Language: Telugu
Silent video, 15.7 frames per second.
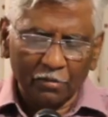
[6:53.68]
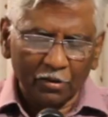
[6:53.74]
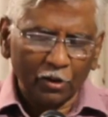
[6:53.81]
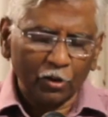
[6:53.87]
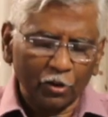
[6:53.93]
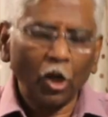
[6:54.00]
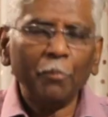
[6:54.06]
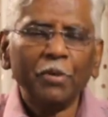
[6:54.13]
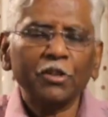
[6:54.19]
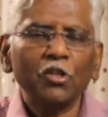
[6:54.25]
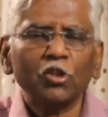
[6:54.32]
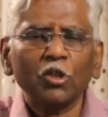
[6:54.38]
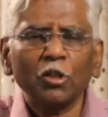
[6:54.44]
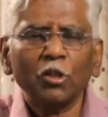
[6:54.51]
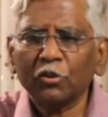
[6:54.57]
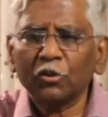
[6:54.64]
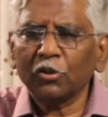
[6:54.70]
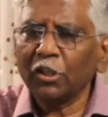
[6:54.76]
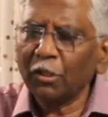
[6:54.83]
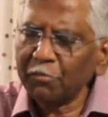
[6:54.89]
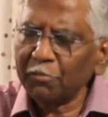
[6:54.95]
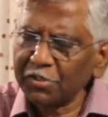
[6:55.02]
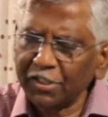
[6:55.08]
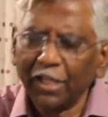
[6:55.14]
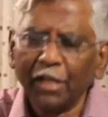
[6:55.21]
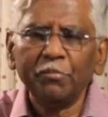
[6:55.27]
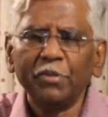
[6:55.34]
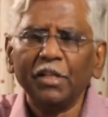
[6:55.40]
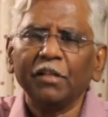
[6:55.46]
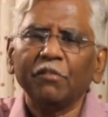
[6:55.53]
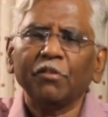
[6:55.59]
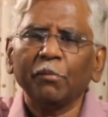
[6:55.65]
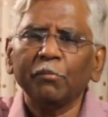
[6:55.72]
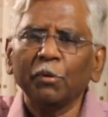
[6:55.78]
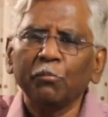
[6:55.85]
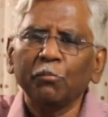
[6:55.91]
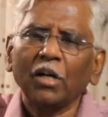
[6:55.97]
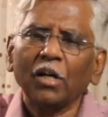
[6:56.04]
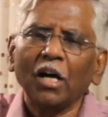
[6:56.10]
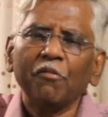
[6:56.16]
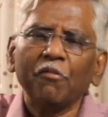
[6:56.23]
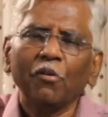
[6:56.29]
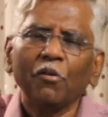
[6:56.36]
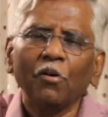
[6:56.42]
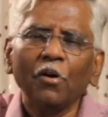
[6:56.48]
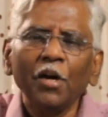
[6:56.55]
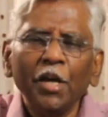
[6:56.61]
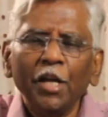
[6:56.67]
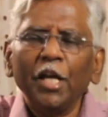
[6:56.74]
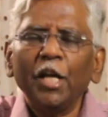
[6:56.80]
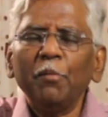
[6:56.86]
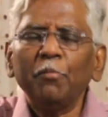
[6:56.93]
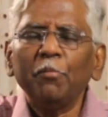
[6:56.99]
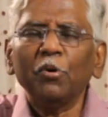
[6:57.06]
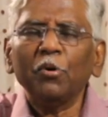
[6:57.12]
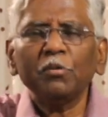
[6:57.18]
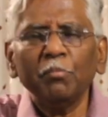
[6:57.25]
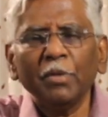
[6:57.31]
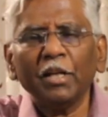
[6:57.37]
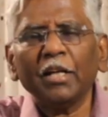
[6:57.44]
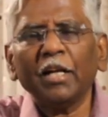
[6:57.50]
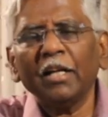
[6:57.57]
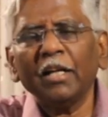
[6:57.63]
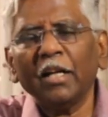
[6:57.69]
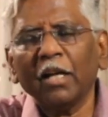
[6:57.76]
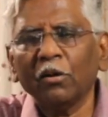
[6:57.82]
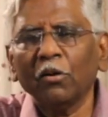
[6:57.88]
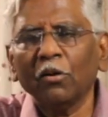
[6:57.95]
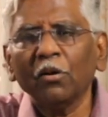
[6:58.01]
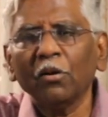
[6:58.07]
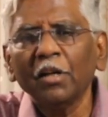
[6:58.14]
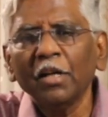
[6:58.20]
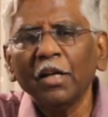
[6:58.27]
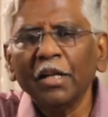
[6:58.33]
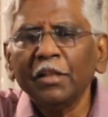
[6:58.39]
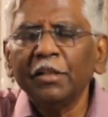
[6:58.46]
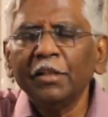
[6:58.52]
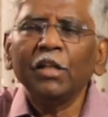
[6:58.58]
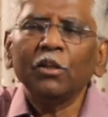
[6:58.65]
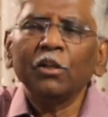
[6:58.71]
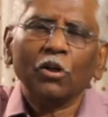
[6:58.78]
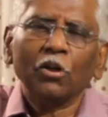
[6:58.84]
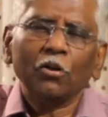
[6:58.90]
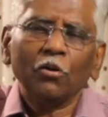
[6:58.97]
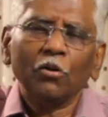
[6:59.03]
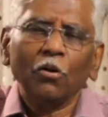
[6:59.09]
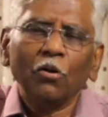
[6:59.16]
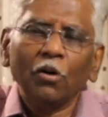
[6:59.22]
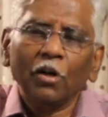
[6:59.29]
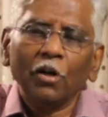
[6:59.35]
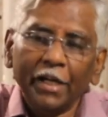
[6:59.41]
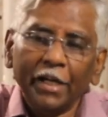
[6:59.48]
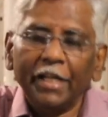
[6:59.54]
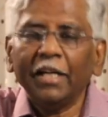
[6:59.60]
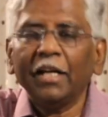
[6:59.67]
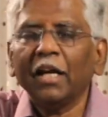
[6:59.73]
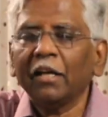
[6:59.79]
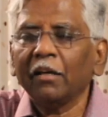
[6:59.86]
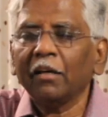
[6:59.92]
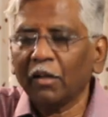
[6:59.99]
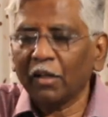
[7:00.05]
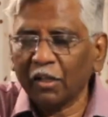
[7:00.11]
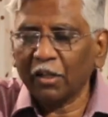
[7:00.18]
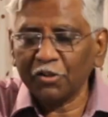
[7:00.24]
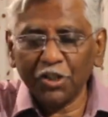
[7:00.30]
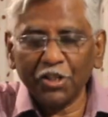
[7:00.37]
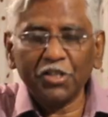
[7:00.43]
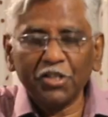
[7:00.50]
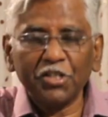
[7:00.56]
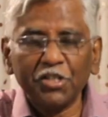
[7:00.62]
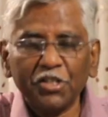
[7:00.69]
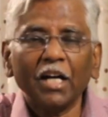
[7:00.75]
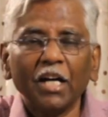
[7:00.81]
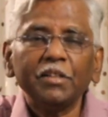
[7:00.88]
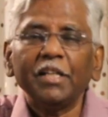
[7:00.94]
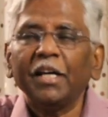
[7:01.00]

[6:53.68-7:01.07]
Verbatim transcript: టాపిక్ తీసుకోబోతున్నాము సేమ్ థింగ్ ఫ్రమ్ ద బుక్ ఆఫ్ హీబ్రూస్ మీరు కానీ నన్ను దీని కొరకు హెడ్డింగ్ ఒక శీర్షిక అడిగితే